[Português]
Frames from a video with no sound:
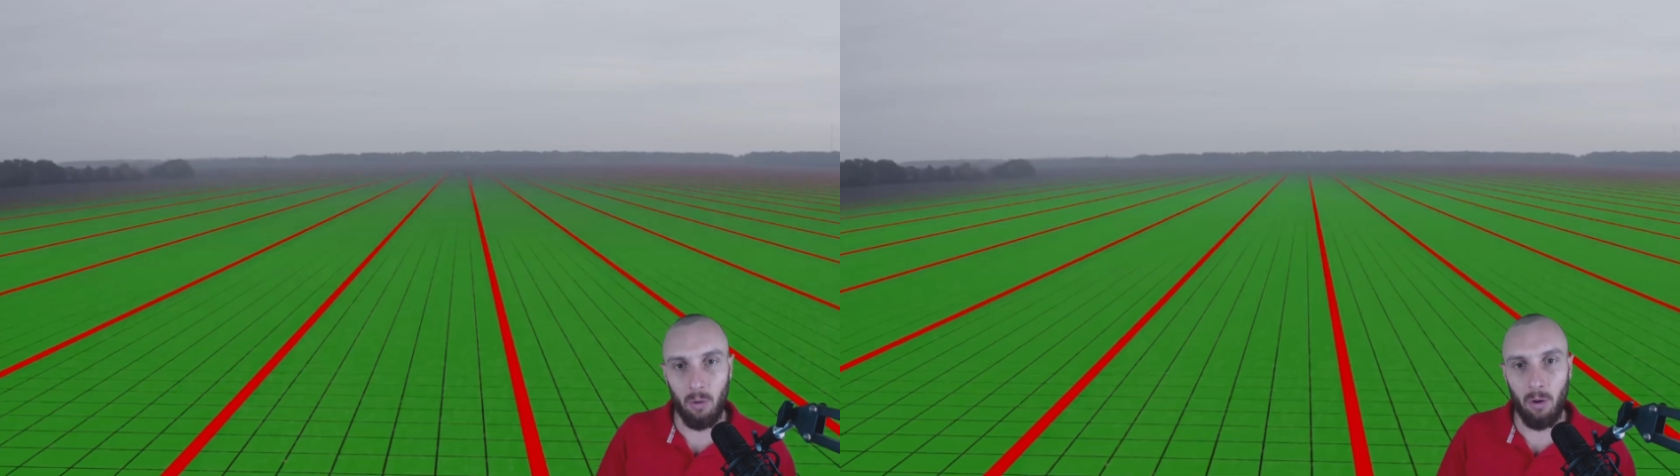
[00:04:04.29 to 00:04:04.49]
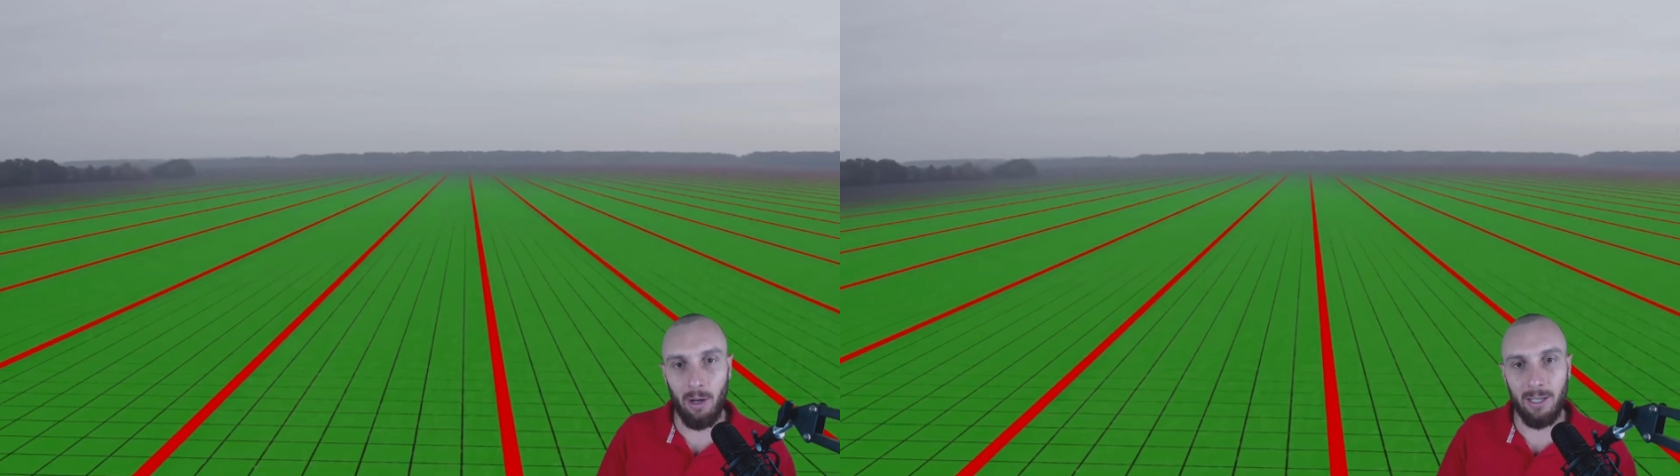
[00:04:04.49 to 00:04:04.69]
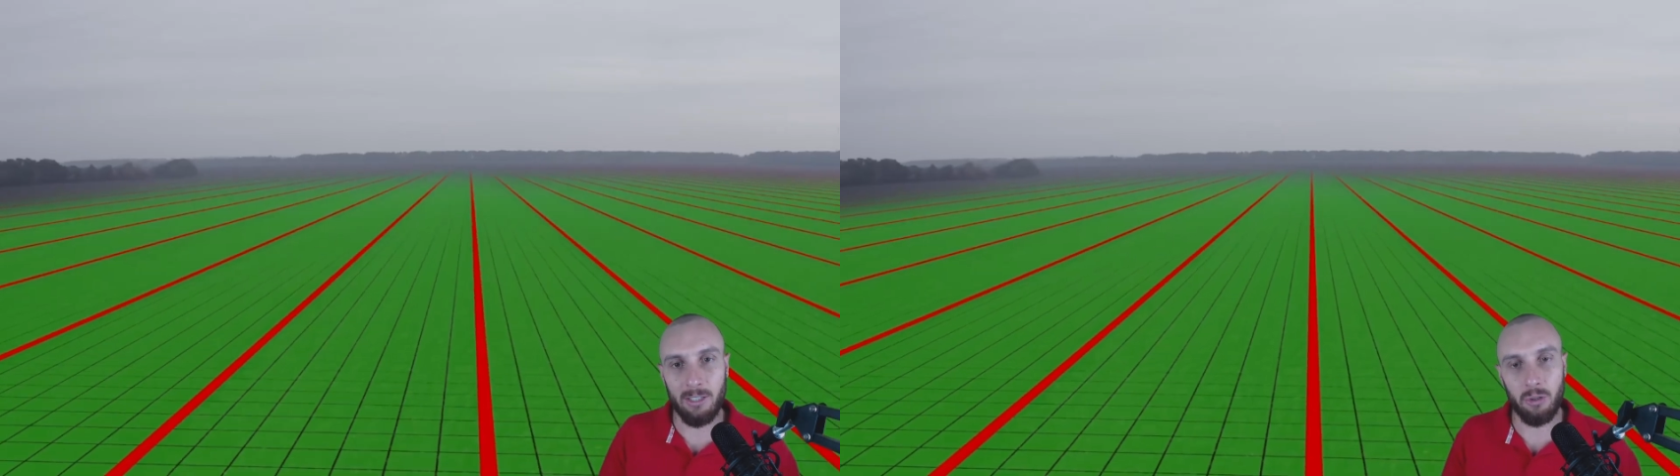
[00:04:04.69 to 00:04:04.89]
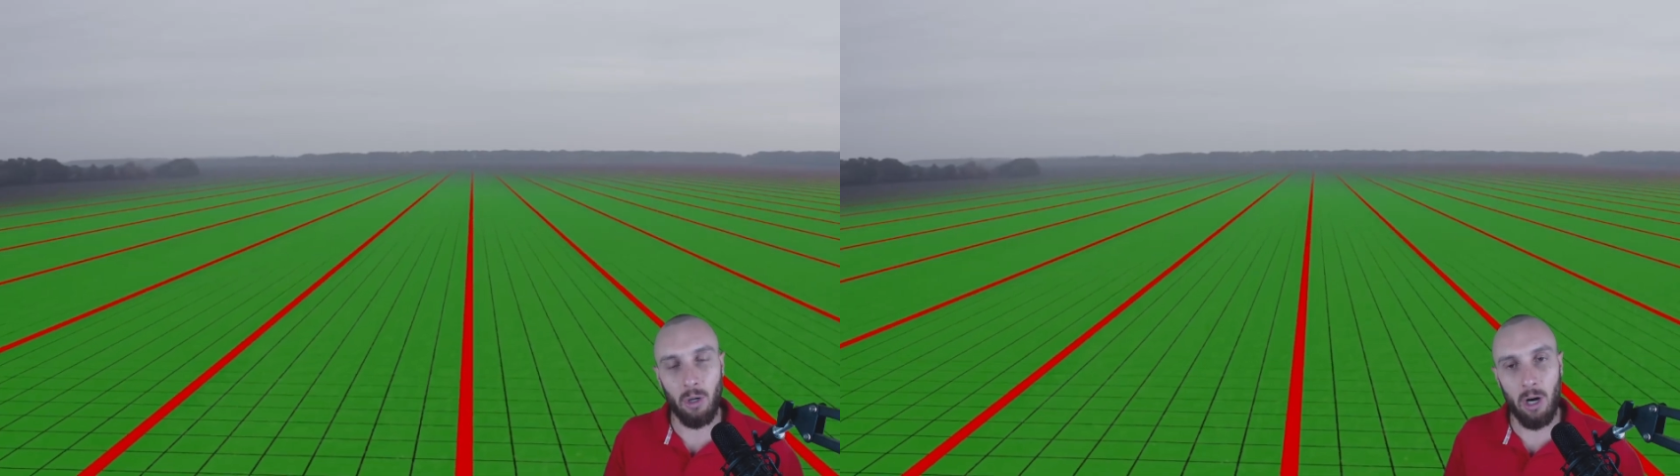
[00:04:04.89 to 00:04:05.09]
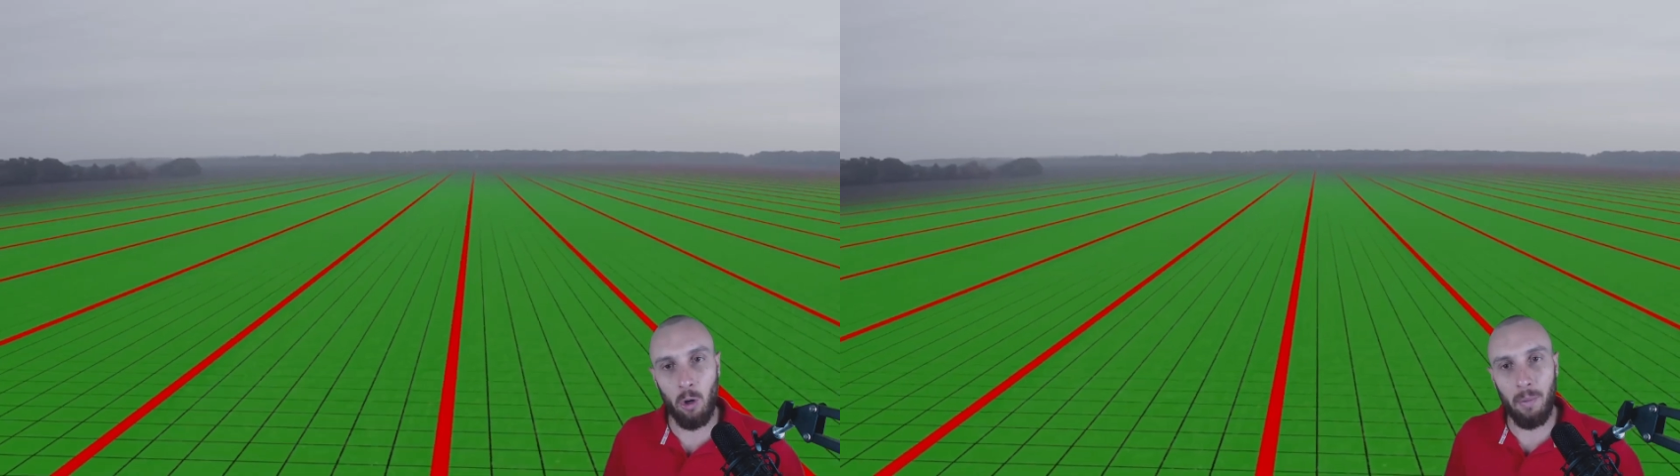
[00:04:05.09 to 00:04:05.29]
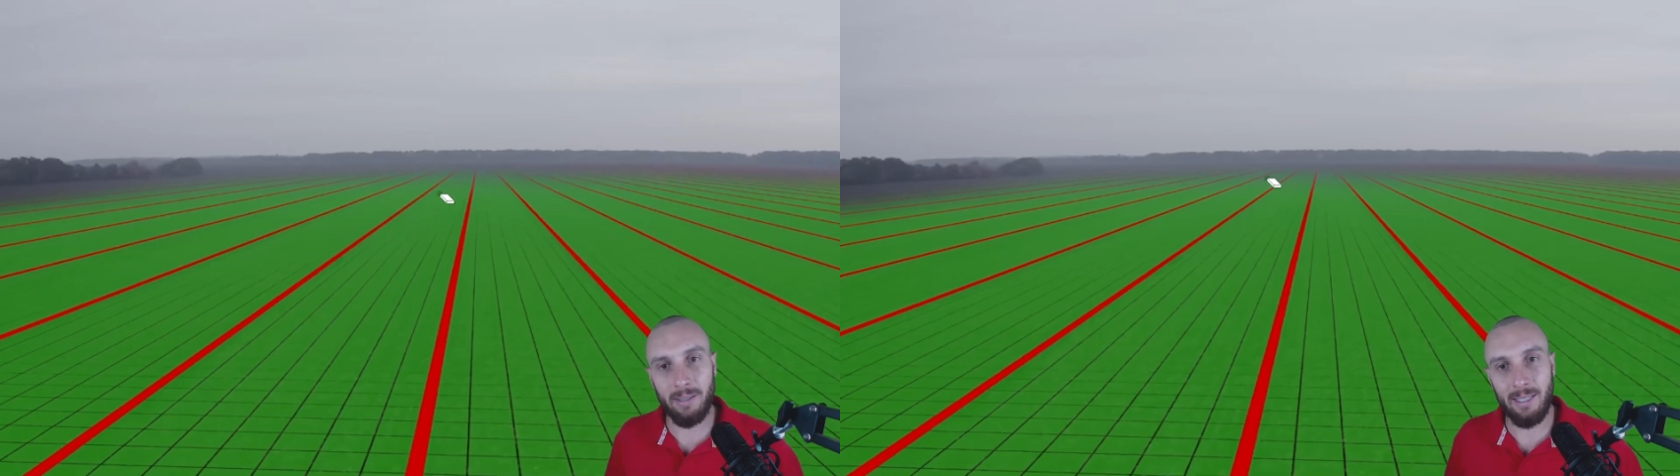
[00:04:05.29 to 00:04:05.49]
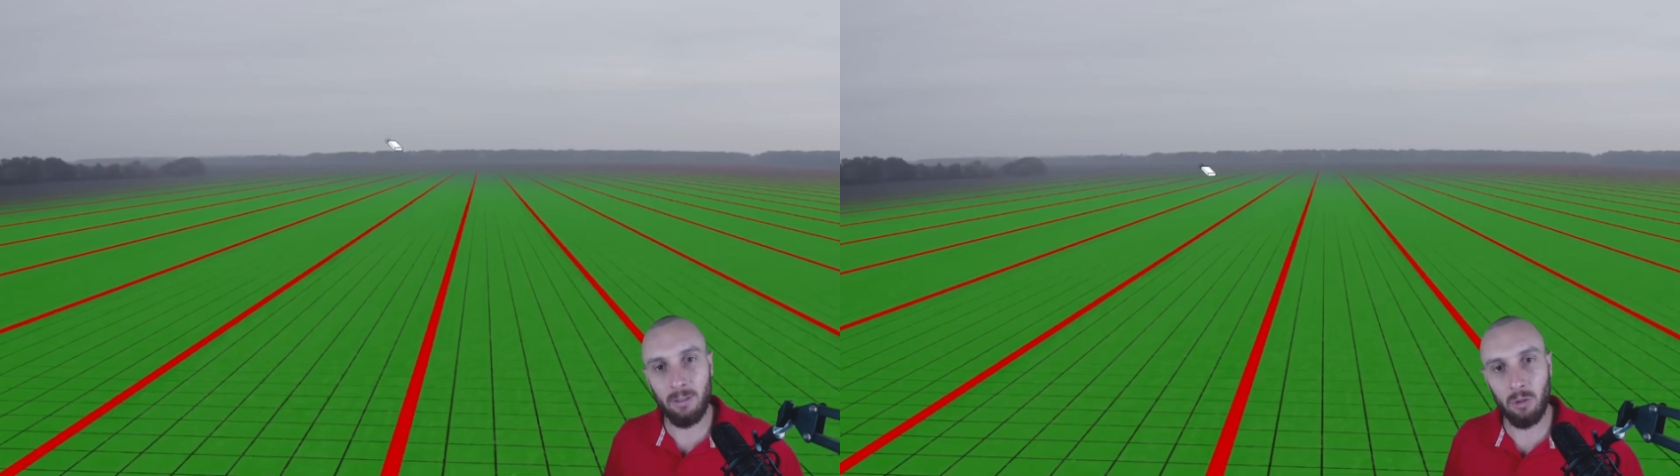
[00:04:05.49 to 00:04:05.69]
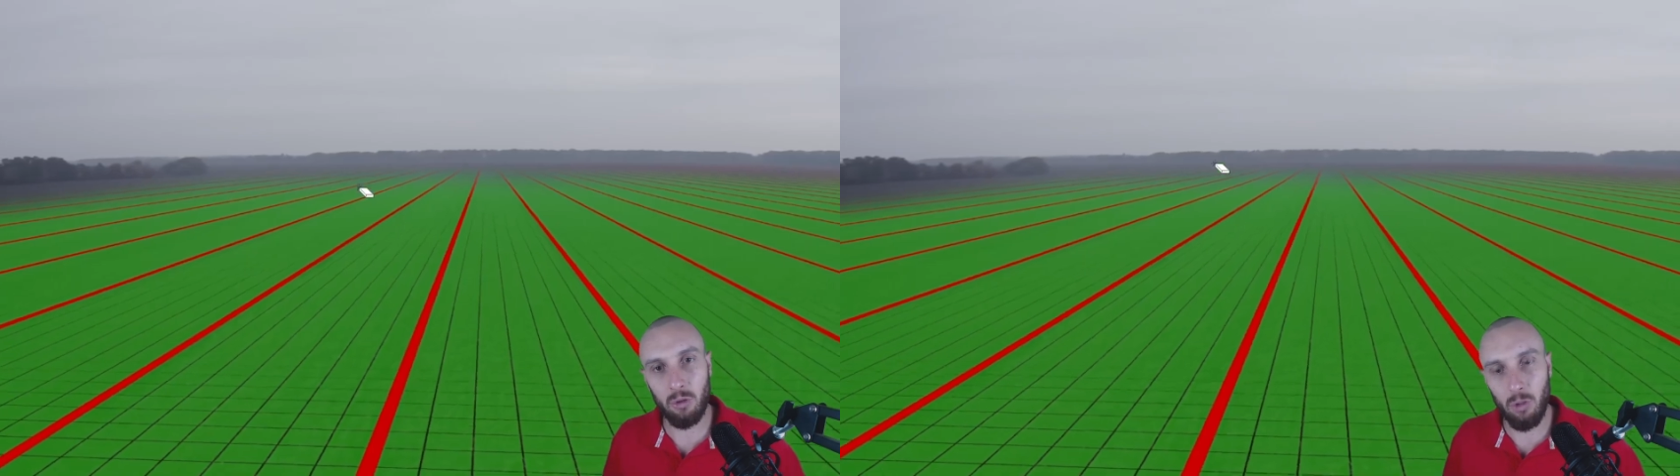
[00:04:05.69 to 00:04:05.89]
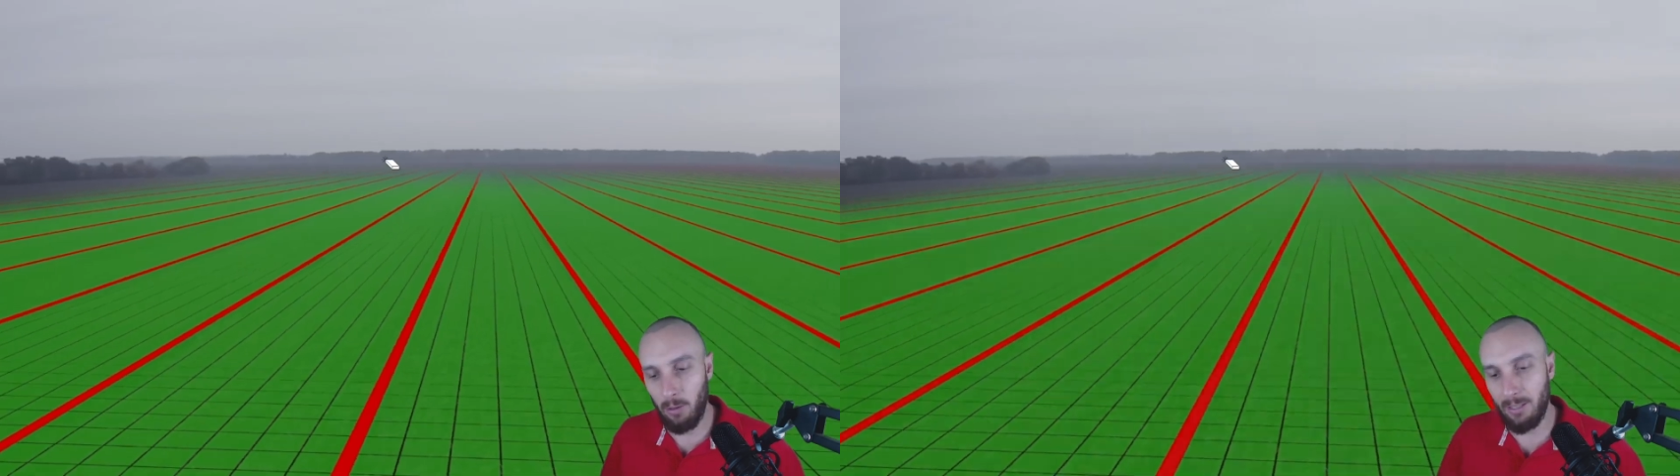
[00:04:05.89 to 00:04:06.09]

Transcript: Olha só a compactação do solo. A